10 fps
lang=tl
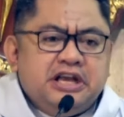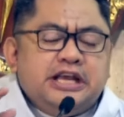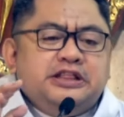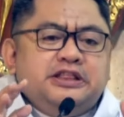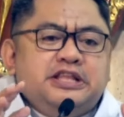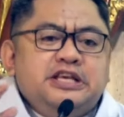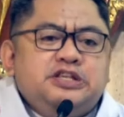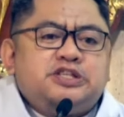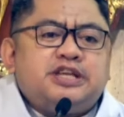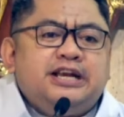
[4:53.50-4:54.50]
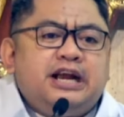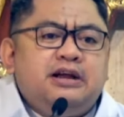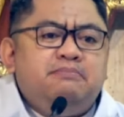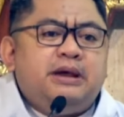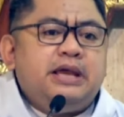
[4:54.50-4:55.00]
hindi siya
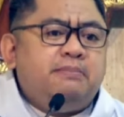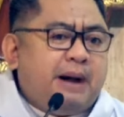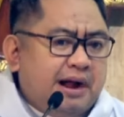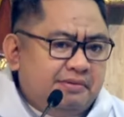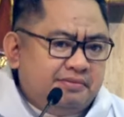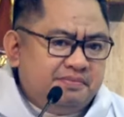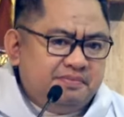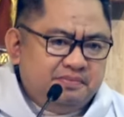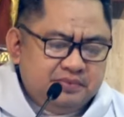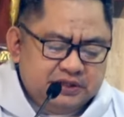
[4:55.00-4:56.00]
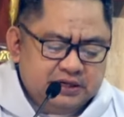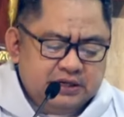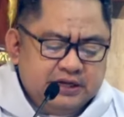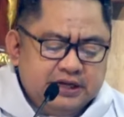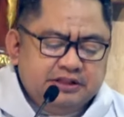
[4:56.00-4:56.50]
nagmayabang,
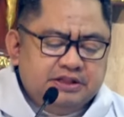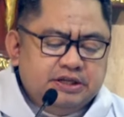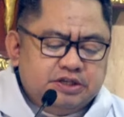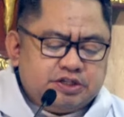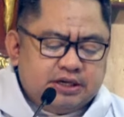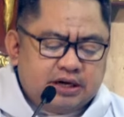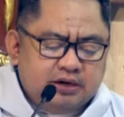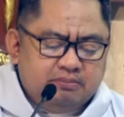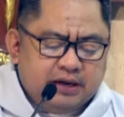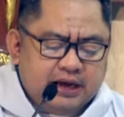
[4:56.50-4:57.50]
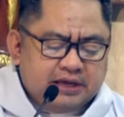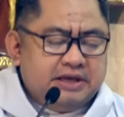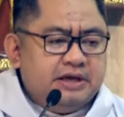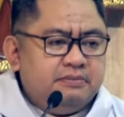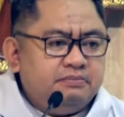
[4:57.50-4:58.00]
hindi siya
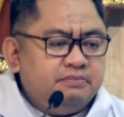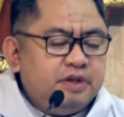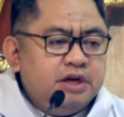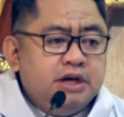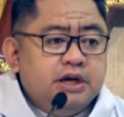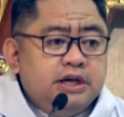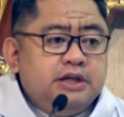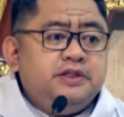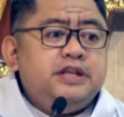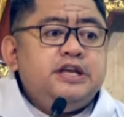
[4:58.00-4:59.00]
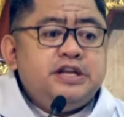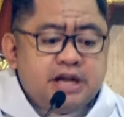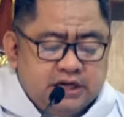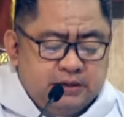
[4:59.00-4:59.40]
nagmalaki, hindi niya